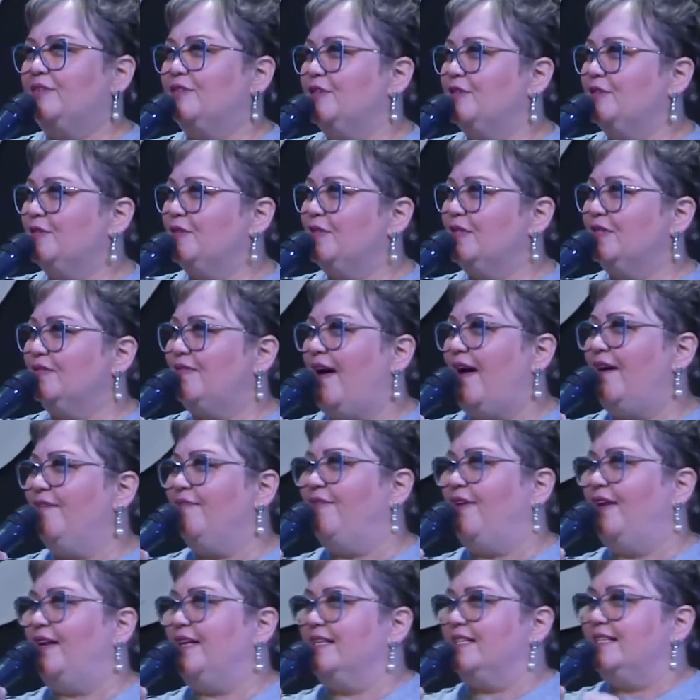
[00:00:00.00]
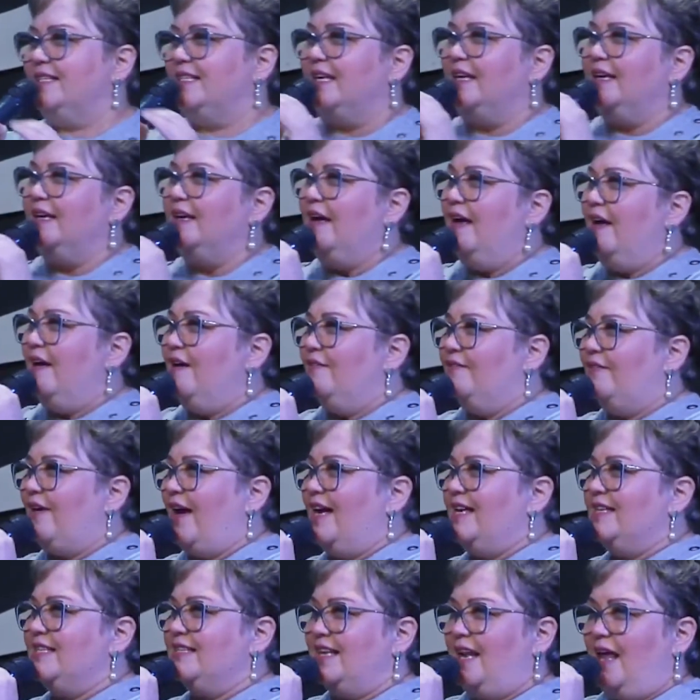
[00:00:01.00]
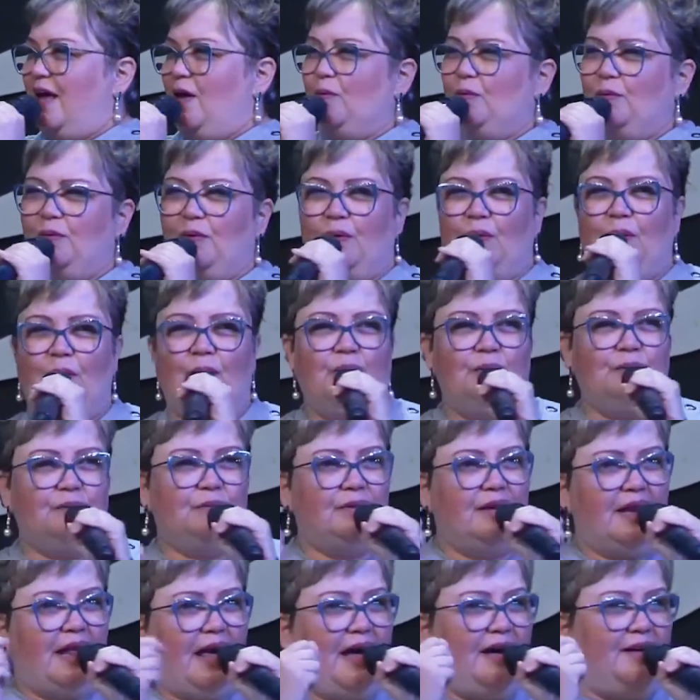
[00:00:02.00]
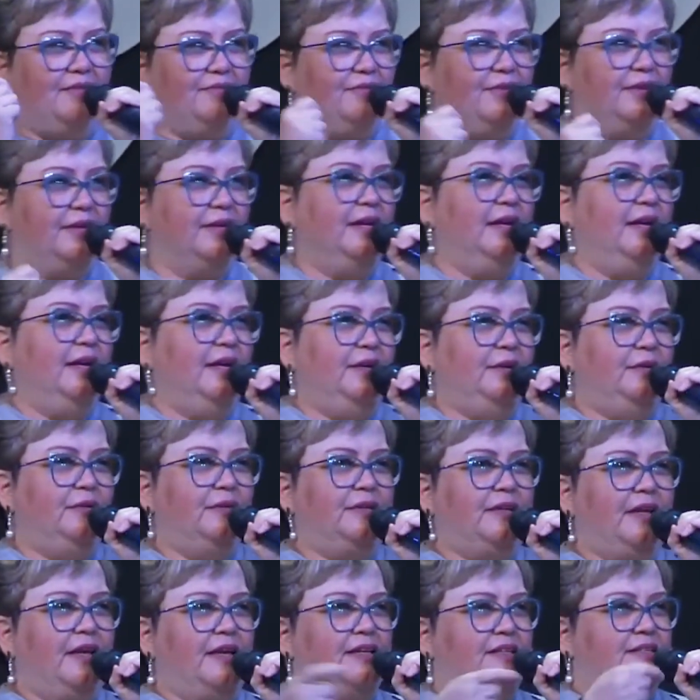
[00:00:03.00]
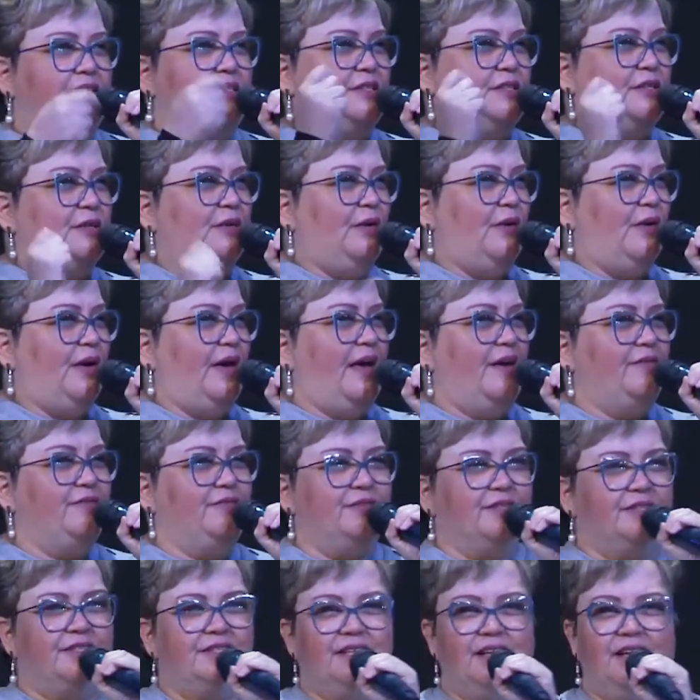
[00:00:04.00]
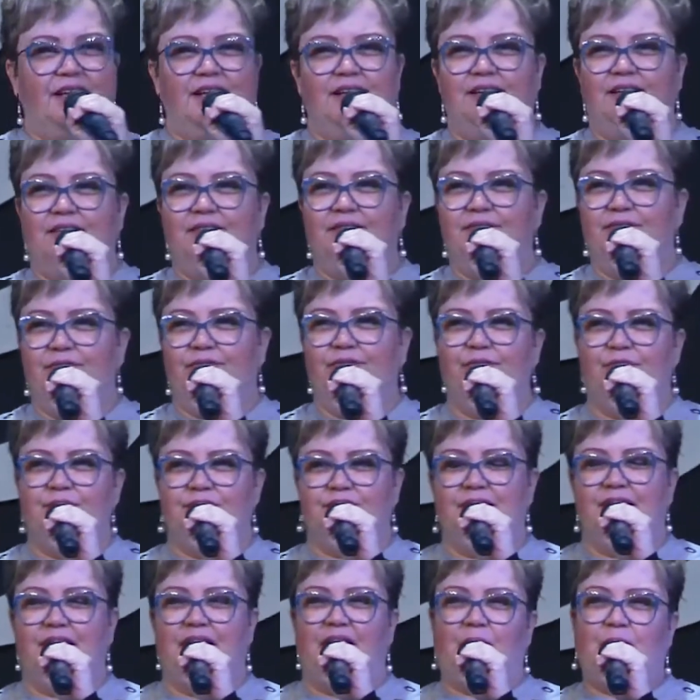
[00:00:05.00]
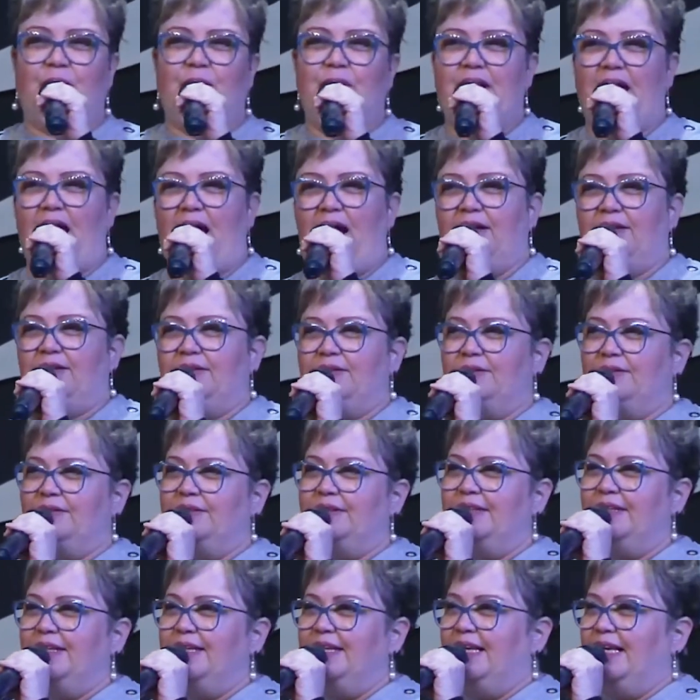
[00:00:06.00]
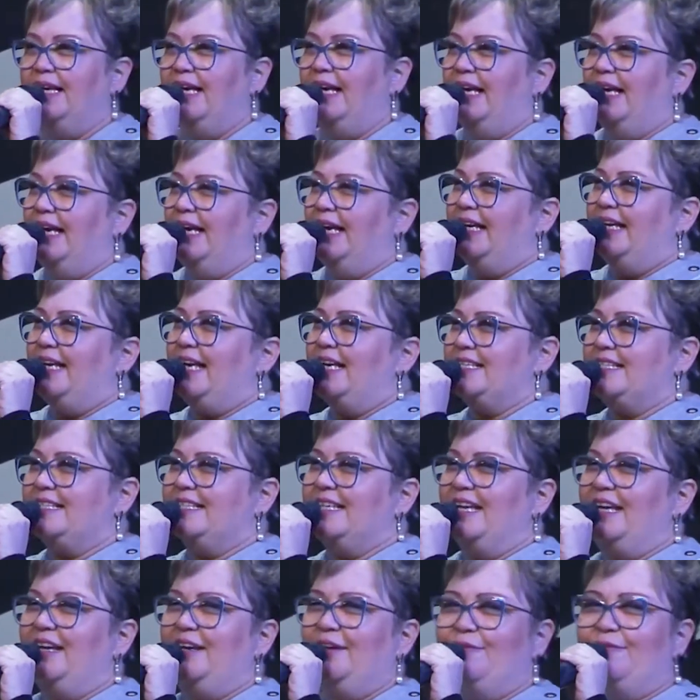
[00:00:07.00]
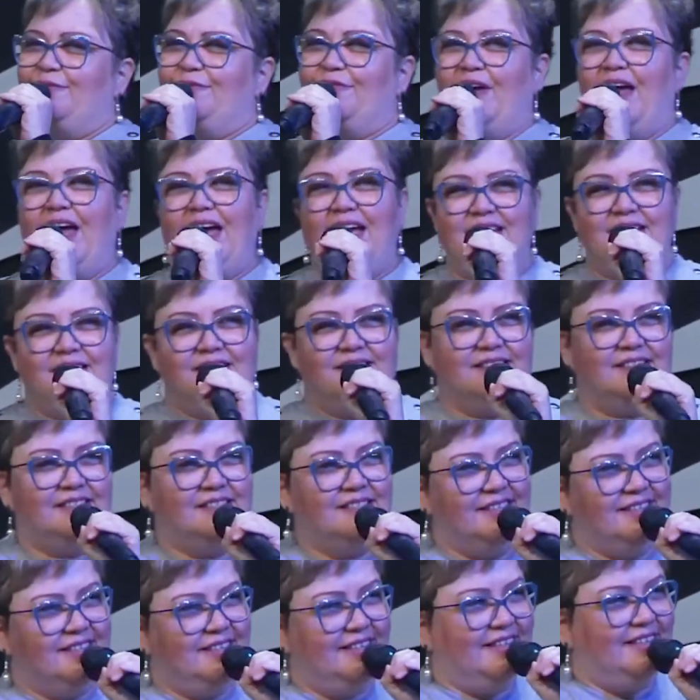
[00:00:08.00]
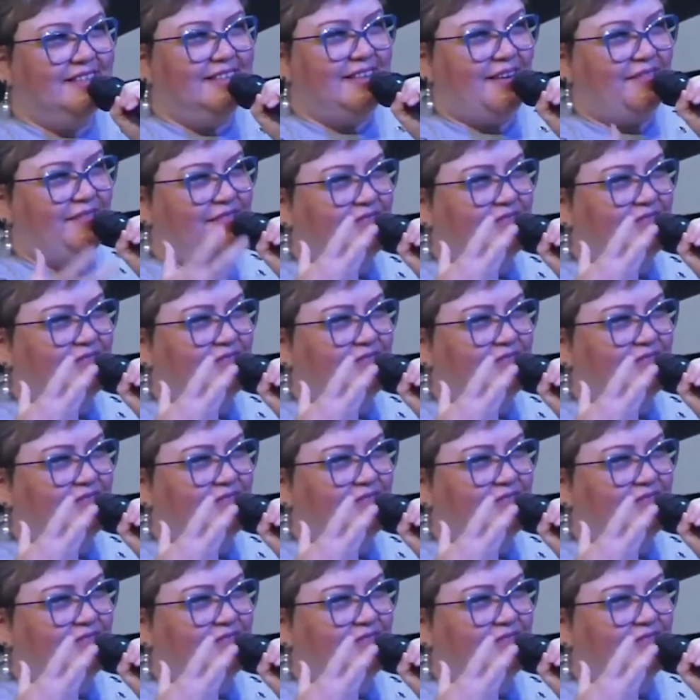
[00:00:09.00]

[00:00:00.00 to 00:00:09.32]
Jesus vai e fala assim: faz lá um lodo, lava no tanque de Siloé e você será curado. E assim ele fez, e a